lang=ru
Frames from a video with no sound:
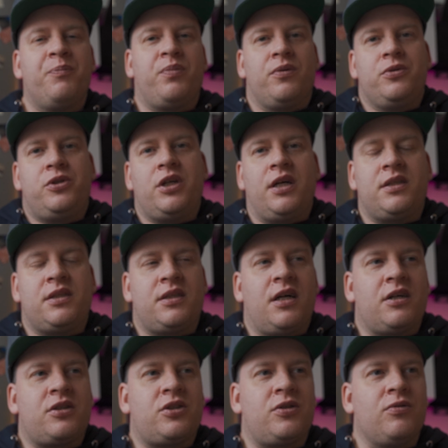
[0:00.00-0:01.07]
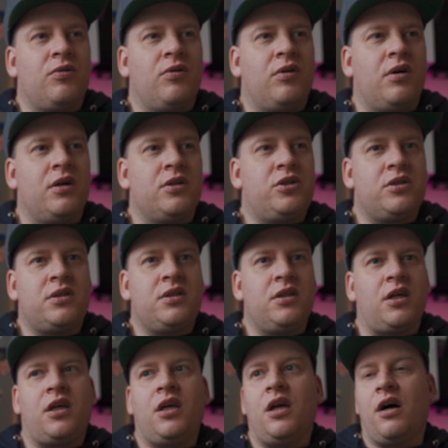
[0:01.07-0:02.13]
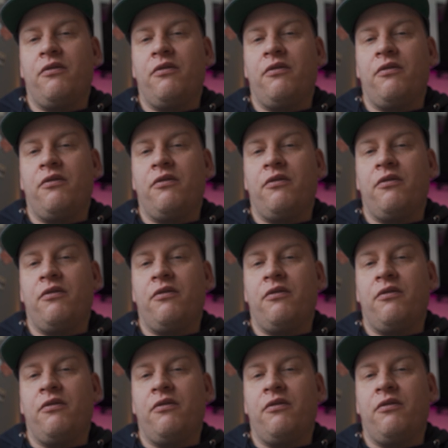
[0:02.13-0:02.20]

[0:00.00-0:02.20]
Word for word: получается так, что часы такие,